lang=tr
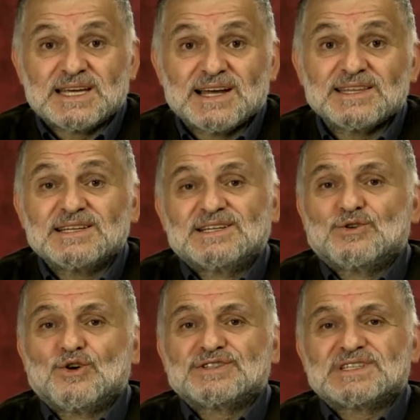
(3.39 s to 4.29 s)

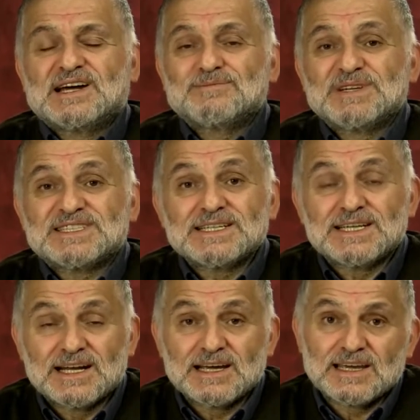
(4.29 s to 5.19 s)
kendini göstermesi
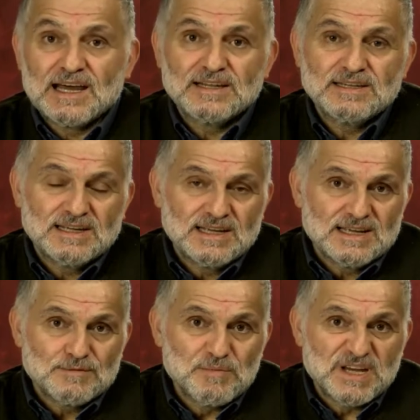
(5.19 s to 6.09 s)
gereken
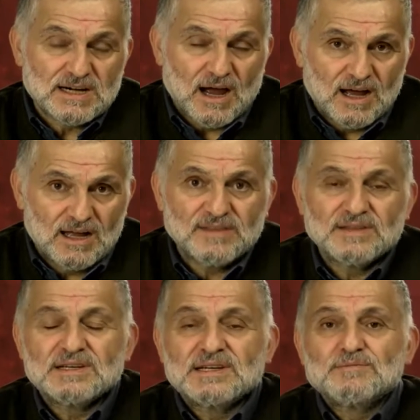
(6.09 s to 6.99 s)
bir
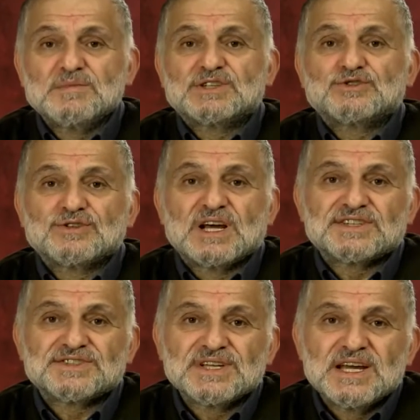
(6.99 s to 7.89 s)
an, bir
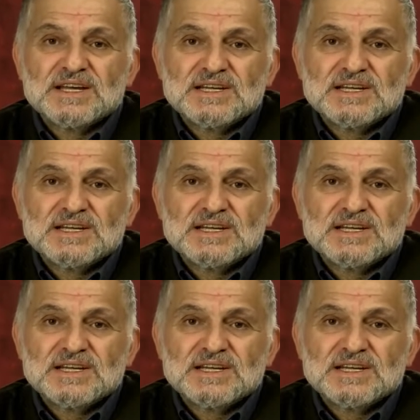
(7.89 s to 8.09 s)
süreç.